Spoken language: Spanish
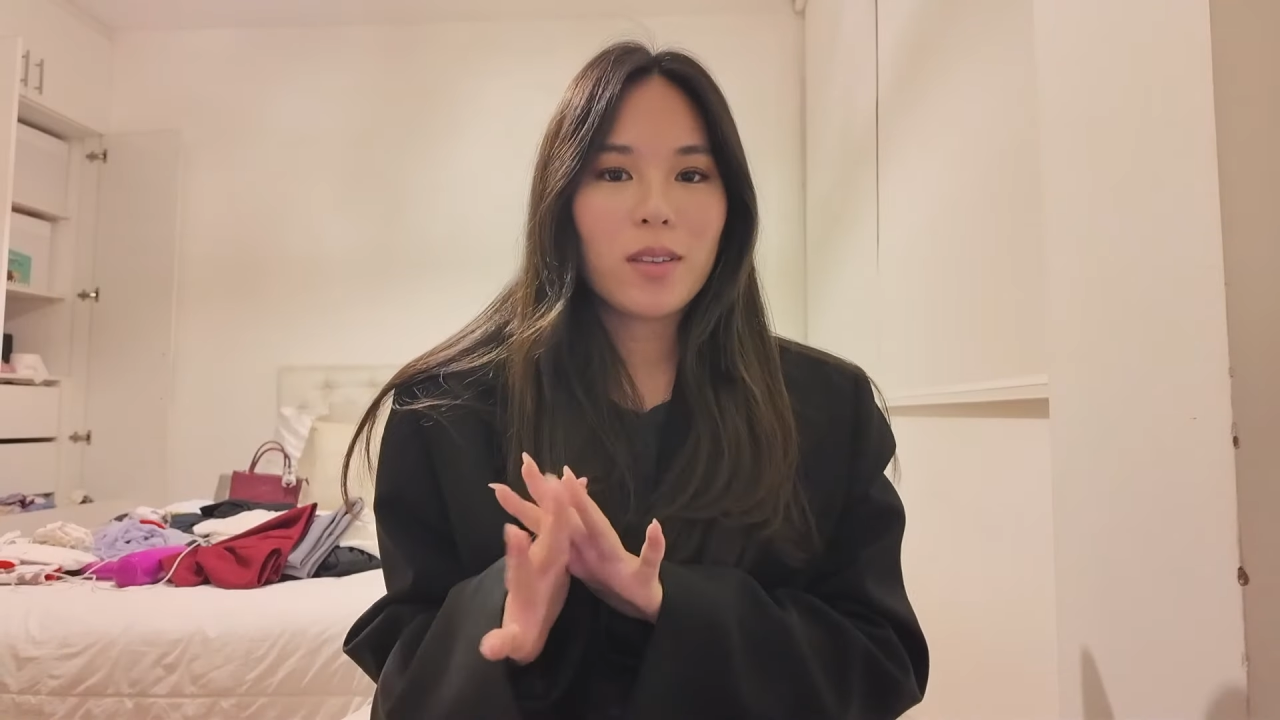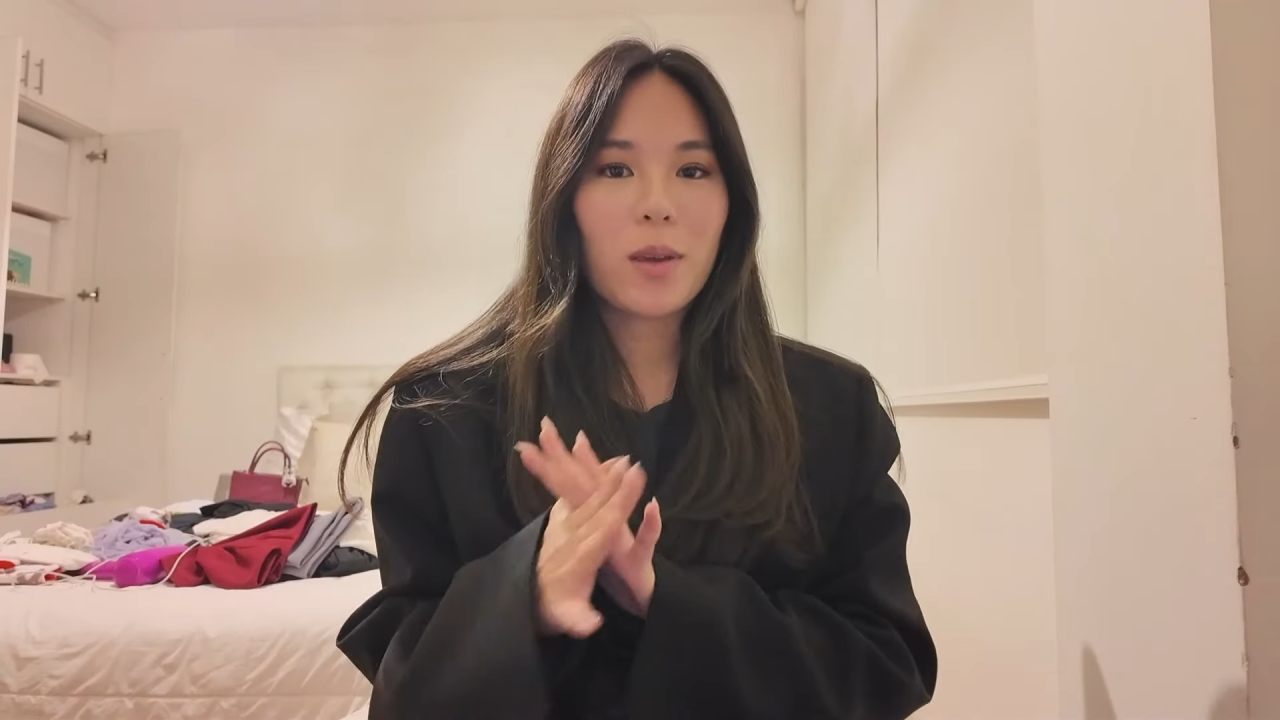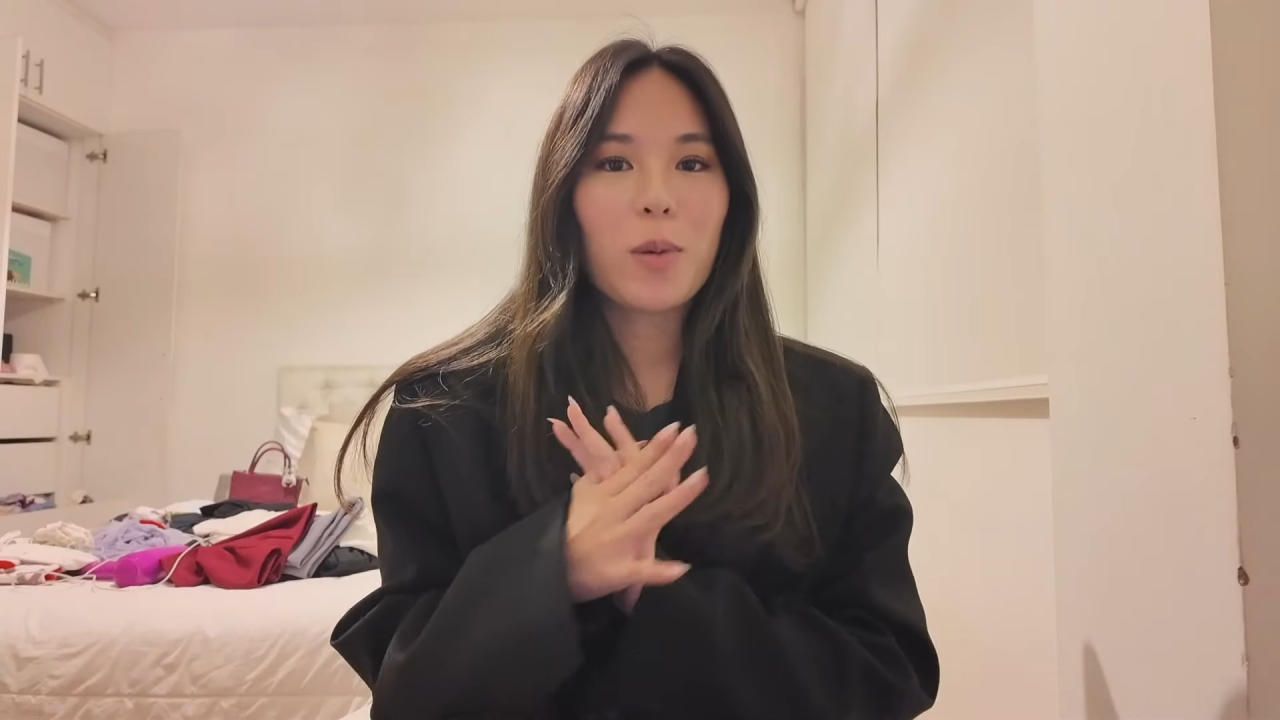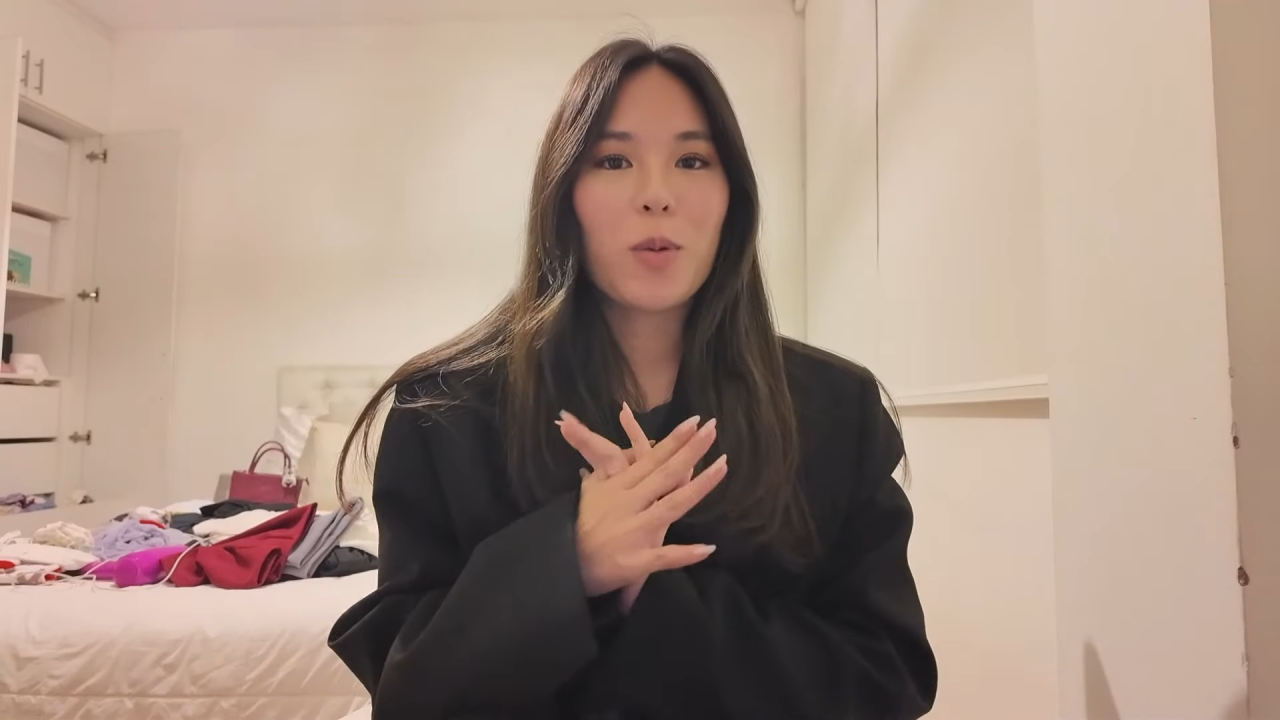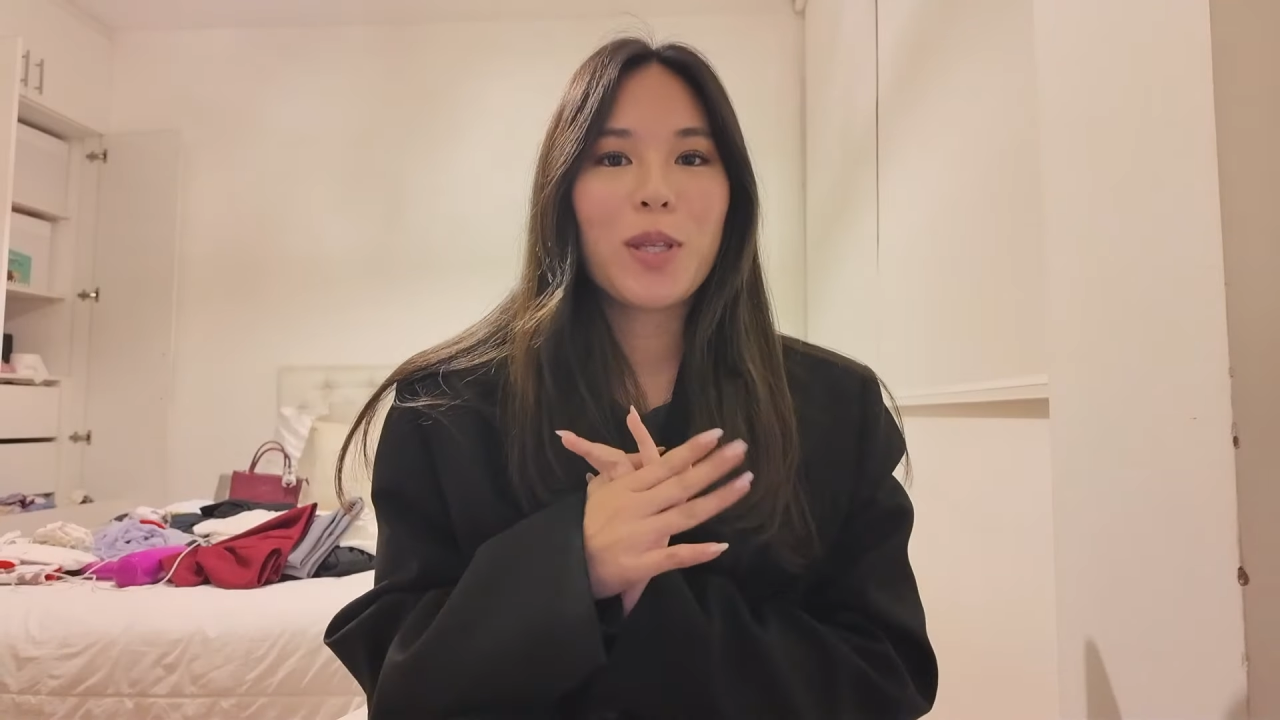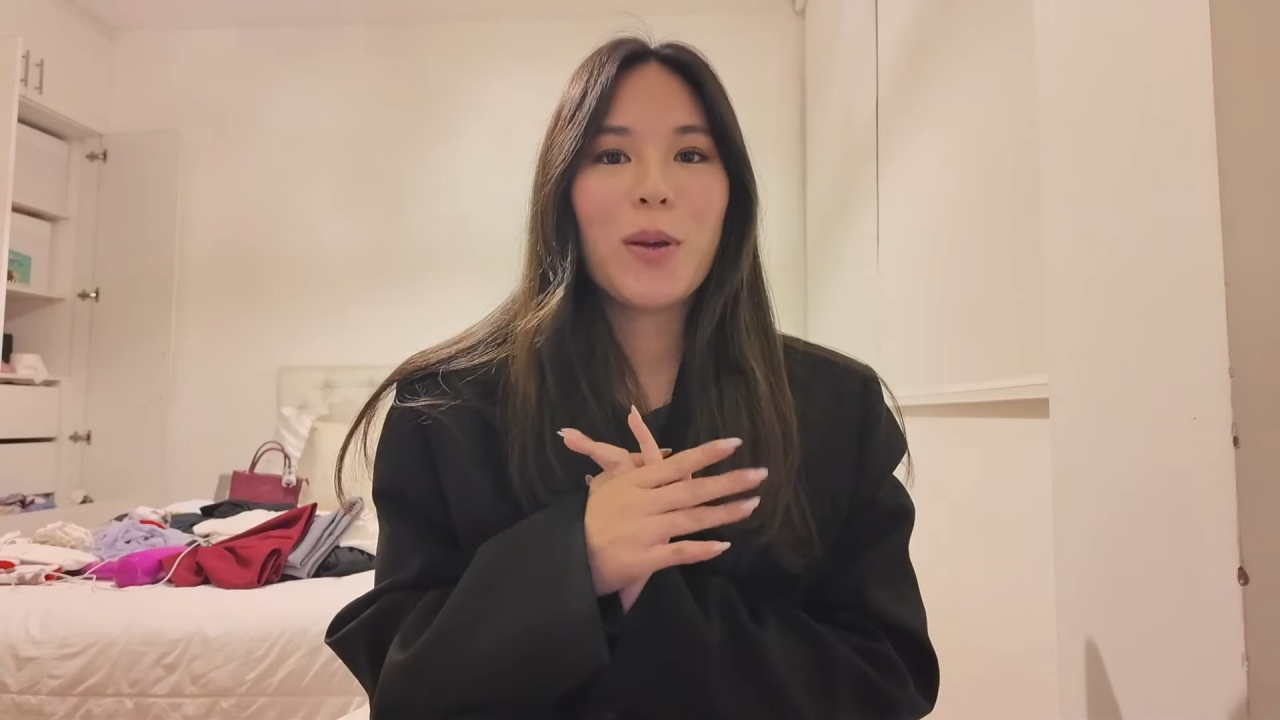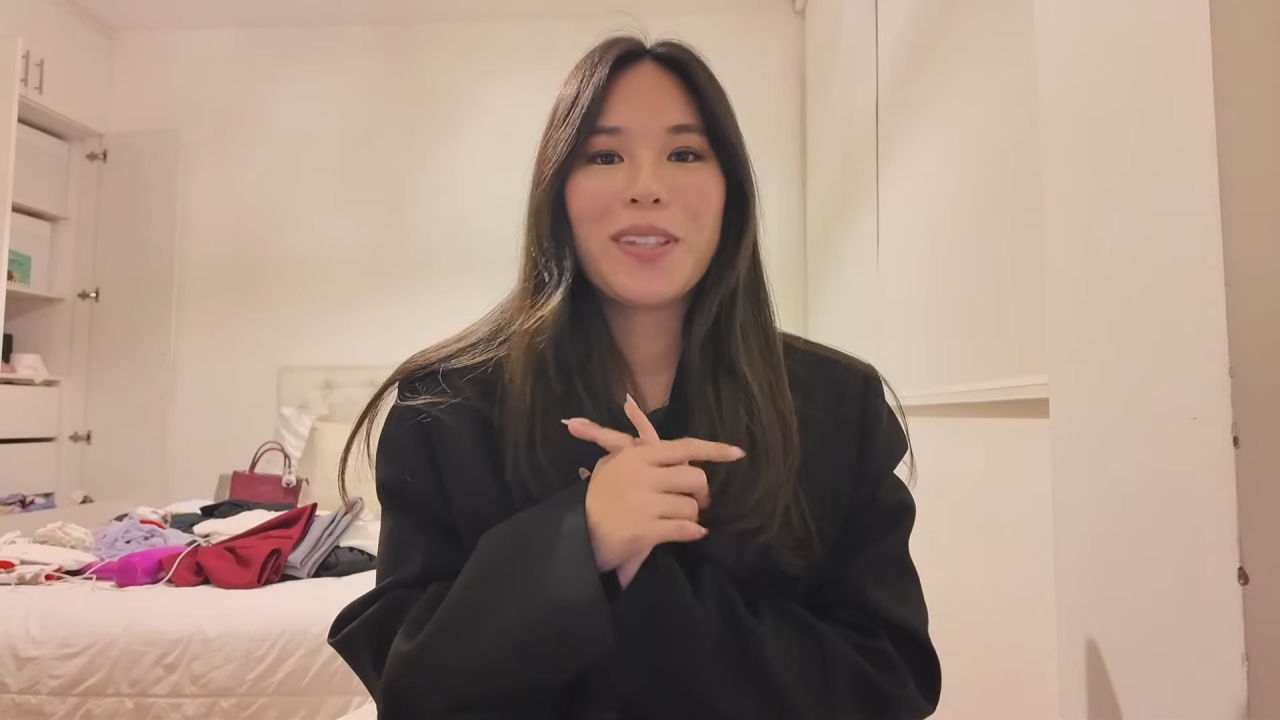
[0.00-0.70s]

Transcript: también me cuesta